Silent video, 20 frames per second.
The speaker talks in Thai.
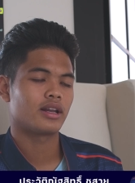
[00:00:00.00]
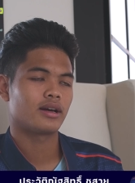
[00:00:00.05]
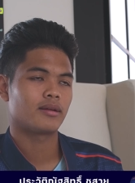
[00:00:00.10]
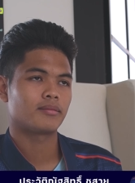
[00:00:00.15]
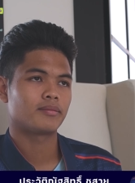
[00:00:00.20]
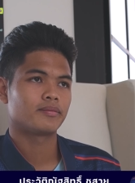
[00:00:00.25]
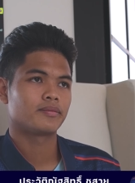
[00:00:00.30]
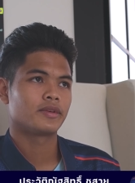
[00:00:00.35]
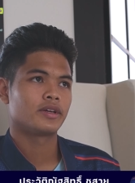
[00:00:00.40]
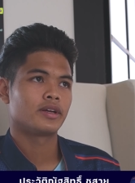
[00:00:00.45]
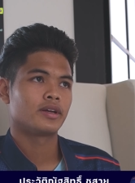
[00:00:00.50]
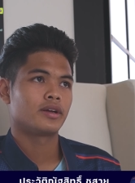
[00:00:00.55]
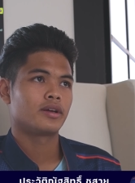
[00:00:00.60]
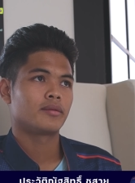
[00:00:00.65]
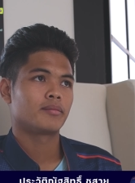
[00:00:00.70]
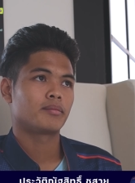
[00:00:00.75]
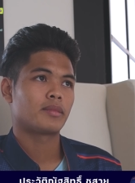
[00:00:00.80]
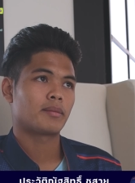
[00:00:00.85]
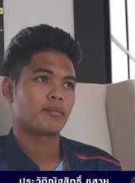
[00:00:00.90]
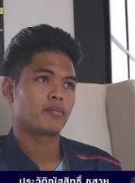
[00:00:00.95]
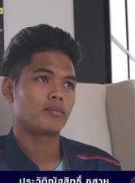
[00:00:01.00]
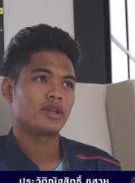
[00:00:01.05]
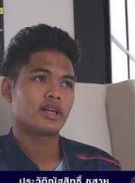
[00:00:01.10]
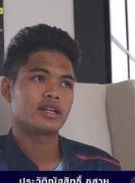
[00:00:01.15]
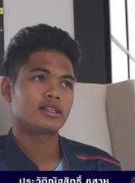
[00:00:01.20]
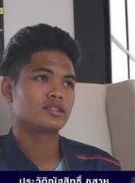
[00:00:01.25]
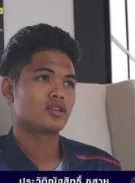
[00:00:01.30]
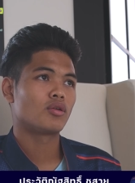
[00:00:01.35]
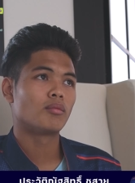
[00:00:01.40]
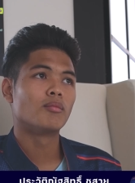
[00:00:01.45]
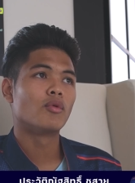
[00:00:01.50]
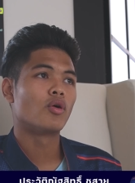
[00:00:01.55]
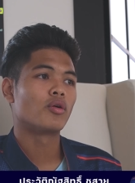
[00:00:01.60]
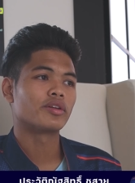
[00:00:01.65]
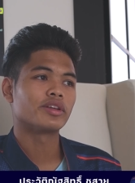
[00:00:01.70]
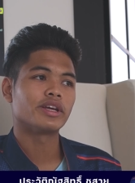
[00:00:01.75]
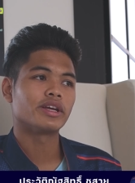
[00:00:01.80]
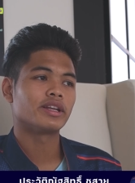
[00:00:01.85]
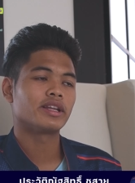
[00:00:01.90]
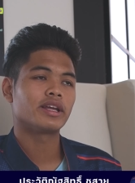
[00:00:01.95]
แล้ว แบบเลี้ยงส่งมง
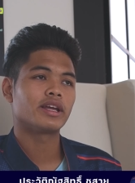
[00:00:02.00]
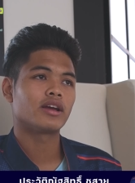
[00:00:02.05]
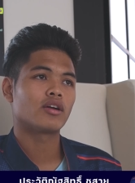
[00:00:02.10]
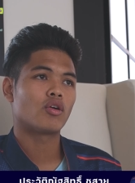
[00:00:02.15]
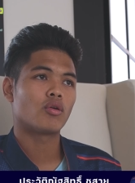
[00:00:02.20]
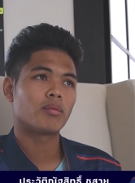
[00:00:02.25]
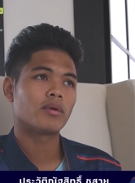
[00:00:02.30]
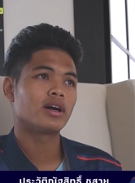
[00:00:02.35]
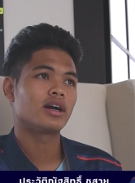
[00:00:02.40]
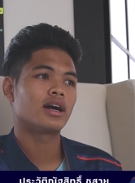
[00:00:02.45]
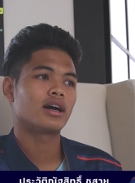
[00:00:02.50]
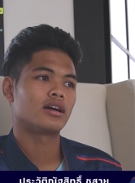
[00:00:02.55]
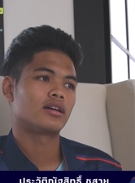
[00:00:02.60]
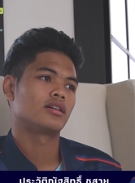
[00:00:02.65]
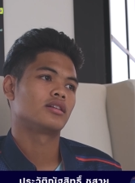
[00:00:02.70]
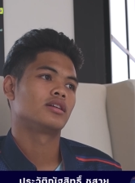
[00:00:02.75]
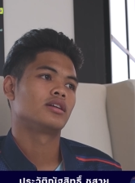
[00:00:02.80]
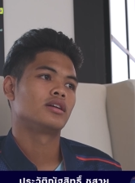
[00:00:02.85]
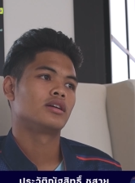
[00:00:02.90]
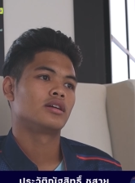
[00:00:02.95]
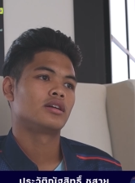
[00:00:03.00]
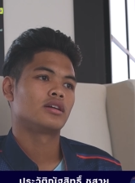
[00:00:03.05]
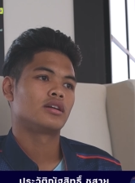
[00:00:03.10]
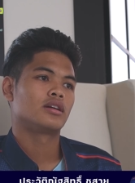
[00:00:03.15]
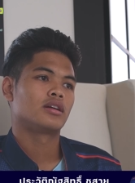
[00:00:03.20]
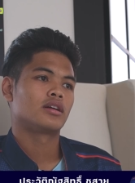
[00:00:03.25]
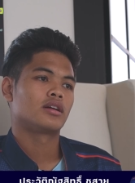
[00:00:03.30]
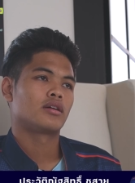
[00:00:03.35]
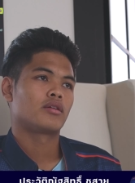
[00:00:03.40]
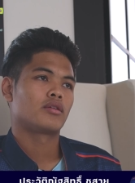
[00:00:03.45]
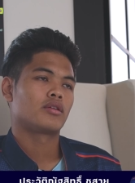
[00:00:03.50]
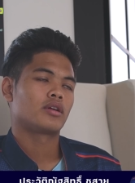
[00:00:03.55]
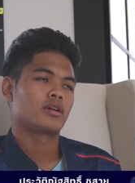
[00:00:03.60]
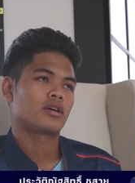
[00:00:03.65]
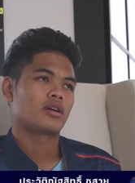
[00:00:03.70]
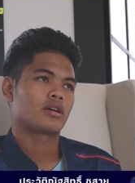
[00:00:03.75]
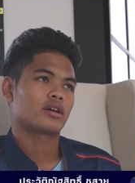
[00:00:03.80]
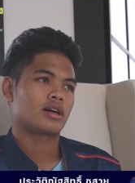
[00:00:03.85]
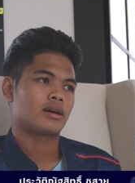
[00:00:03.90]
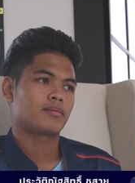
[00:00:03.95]
ยิงนี่ครบเครื่อง
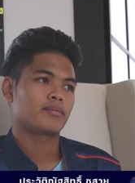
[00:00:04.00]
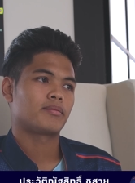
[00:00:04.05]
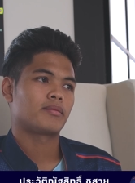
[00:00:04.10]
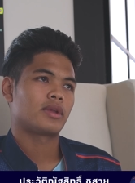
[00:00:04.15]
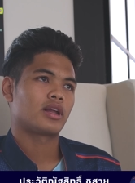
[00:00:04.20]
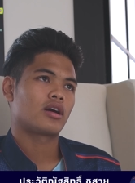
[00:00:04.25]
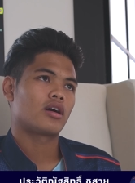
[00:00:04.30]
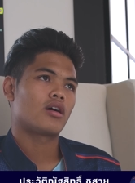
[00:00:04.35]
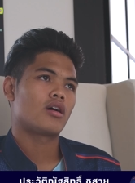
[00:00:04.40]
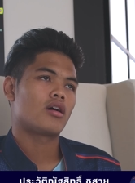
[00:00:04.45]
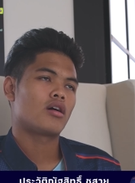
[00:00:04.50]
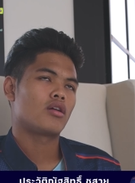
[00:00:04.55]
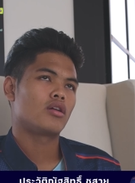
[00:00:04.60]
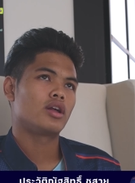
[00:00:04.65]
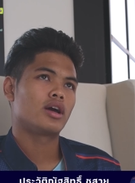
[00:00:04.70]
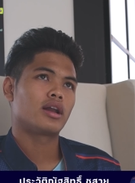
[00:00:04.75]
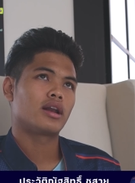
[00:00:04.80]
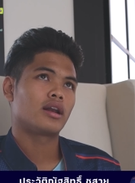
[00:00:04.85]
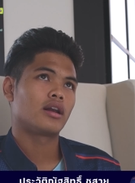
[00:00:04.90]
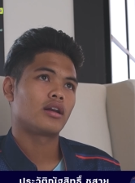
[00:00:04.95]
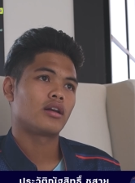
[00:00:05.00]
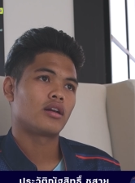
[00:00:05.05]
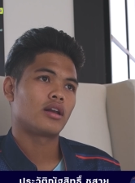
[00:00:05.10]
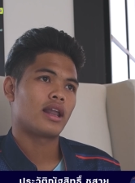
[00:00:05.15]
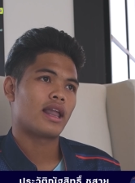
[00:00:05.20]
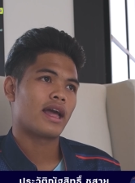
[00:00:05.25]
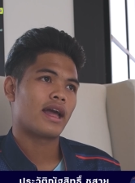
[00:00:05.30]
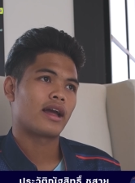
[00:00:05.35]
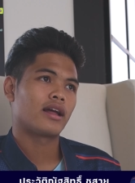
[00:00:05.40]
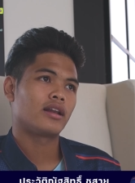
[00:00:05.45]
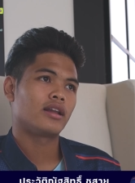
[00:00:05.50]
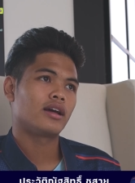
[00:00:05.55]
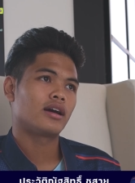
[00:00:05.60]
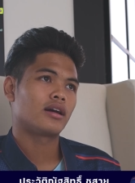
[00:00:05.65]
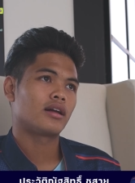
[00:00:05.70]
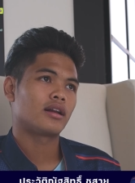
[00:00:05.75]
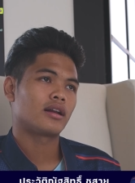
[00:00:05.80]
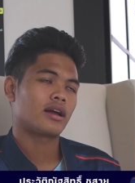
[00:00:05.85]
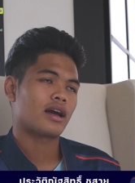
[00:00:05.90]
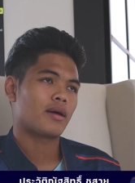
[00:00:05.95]
ครับแล้วก็เรื่องแรงเรื่อง
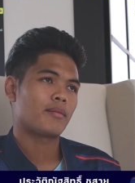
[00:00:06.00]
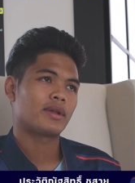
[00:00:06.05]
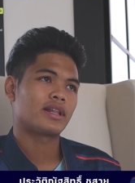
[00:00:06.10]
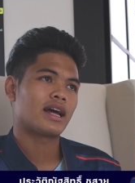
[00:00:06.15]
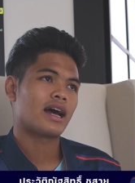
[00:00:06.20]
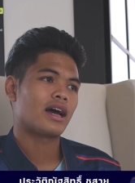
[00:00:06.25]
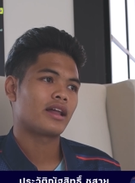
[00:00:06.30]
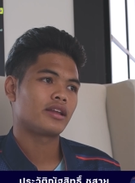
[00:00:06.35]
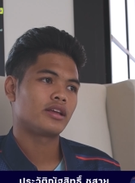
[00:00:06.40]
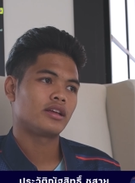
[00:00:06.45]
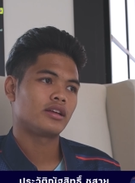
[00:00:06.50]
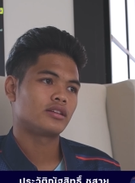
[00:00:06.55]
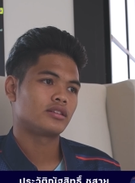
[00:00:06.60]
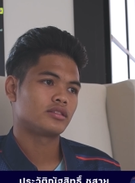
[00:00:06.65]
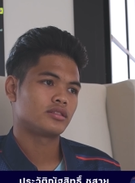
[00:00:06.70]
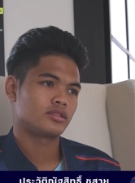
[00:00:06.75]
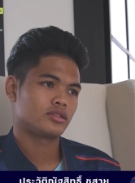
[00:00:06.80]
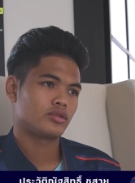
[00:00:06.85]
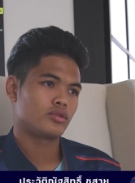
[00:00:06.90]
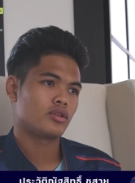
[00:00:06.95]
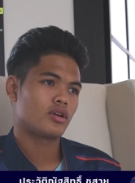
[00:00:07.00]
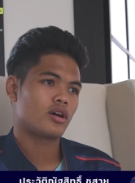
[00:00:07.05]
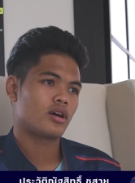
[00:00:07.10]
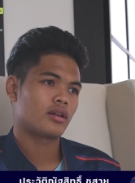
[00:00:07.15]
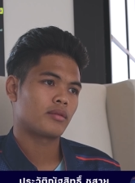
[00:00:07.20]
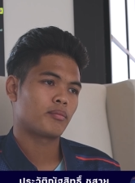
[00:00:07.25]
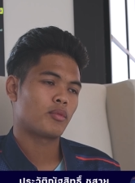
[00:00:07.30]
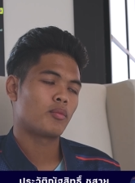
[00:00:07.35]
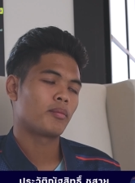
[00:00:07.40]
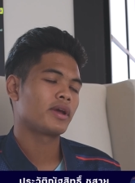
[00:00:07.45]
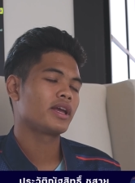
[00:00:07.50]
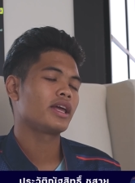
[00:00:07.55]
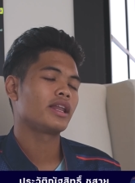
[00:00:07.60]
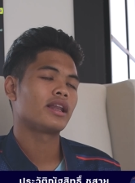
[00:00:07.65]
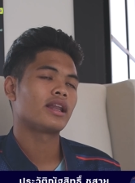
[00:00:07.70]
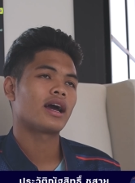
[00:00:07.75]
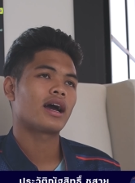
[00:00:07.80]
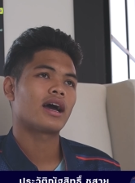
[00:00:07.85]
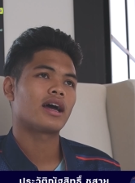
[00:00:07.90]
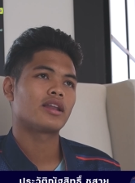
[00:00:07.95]
การประทะนี่สุดยอดผมไม่เห็น
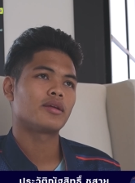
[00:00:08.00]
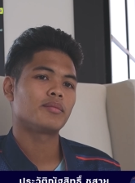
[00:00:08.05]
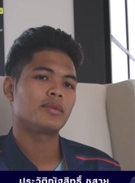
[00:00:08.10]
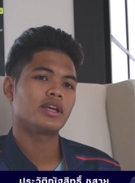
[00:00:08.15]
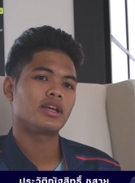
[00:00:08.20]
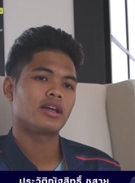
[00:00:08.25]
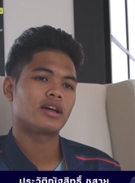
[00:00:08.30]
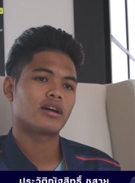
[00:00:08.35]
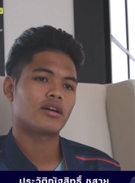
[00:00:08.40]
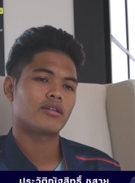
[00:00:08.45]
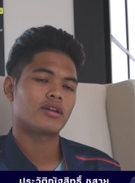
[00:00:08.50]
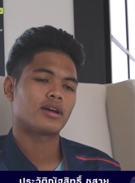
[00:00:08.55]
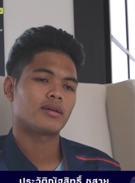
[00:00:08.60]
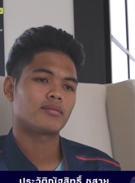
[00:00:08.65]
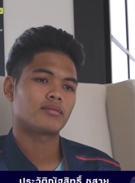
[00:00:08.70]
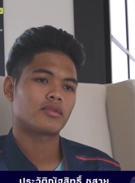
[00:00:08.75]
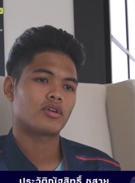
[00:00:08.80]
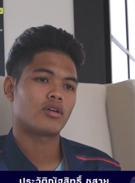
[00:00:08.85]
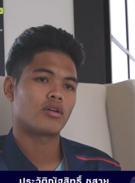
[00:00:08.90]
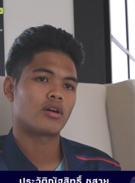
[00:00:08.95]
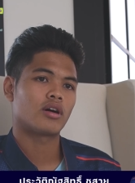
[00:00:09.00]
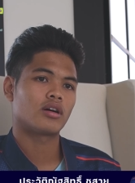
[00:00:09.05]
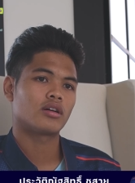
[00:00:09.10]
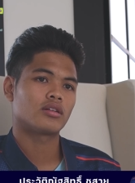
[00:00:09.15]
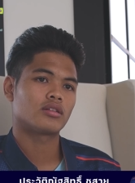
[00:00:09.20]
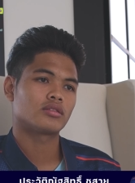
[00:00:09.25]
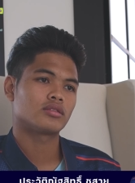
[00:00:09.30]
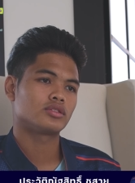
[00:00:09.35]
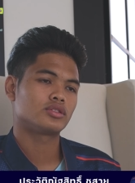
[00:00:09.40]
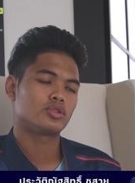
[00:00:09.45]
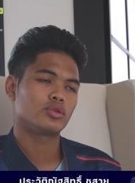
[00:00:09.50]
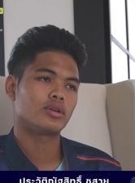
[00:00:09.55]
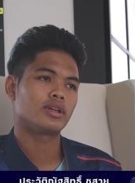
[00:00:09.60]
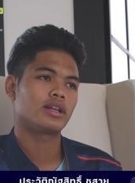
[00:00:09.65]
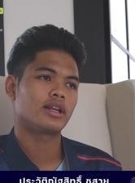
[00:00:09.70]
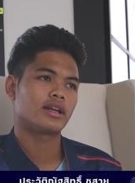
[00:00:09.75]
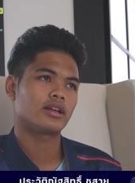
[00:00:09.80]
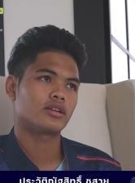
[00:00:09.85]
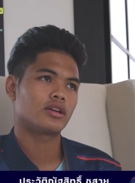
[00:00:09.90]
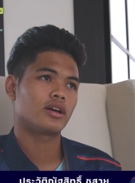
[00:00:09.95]
นะคาเดมี่เขานะของชุด
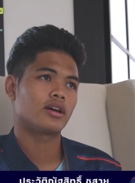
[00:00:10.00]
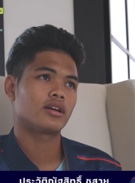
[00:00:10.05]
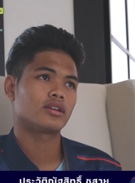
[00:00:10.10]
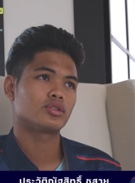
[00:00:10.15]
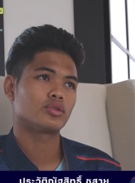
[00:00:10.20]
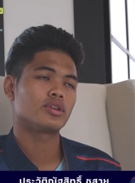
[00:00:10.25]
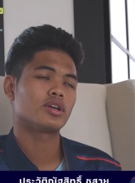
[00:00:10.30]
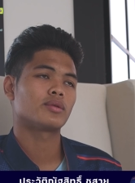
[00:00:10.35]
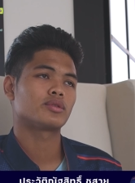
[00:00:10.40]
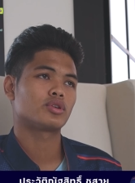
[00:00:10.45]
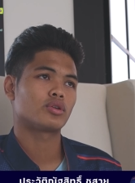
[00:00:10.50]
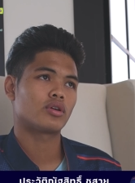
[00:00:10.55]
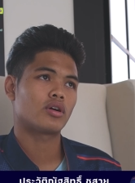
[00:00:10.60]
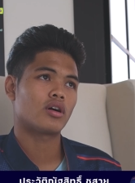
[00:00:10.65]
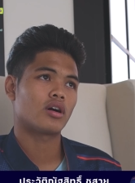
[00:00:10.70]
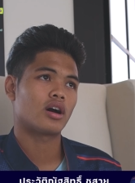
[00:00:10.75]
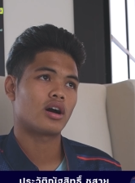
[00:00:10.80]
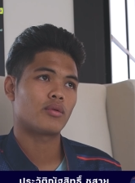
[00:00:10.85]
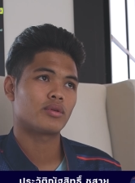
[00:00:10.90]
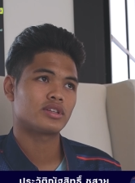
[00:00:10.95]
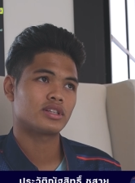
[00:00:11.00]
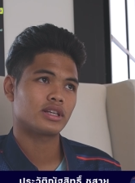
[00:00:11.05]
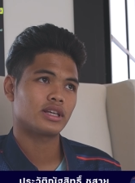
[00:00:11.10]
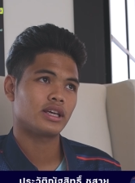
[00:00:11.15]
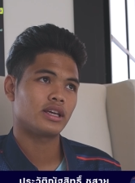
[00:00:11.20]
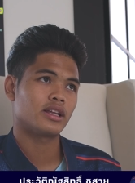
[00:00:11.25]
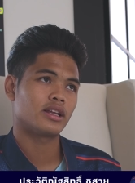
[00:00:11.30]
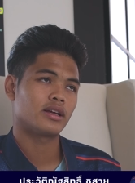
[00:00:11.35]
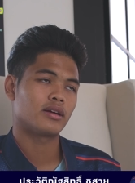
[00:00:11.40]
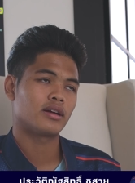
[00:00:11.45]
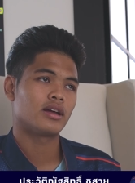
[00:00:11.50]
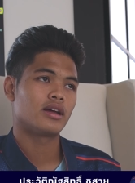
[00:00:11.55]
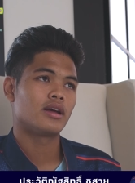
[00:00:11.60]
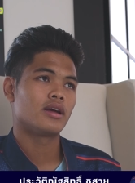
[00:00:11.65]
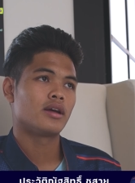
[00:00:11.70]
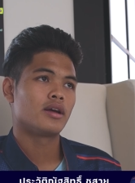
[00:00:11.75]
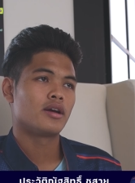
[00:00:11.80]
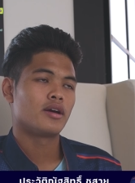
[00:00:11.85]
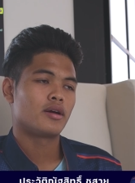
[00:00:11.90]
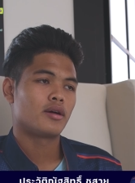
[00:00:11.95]
เล็กชุดเยาวชนของคาวาซากินย
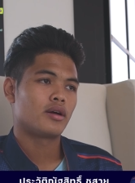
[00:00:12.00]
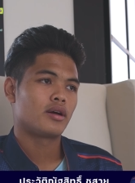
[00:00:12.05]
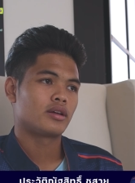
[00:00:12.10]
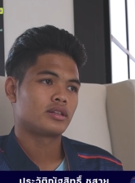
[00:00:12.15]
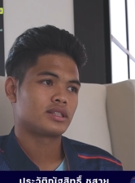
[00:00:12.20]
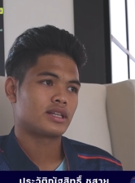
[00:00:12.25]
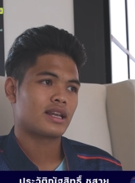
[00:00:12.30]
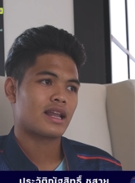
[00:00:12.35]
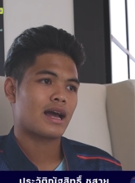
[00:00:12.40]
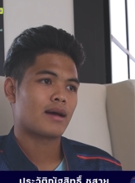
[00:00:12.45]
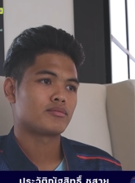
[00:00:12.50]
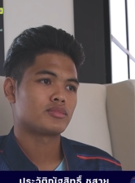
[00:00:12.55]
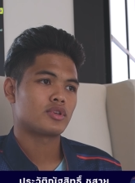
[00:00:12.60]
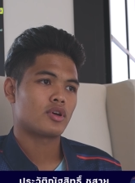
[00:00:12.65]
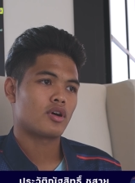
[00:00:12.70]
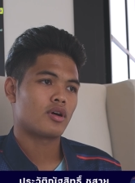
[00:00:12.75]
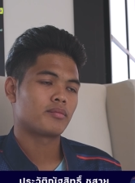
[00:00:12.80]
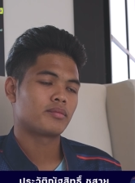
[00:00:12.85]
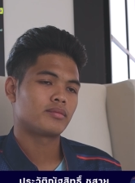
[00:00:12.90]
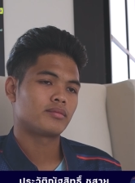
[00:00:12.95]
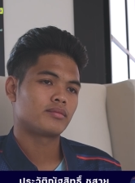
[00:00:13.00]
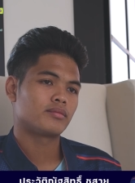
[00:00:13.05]
สนามซ้อม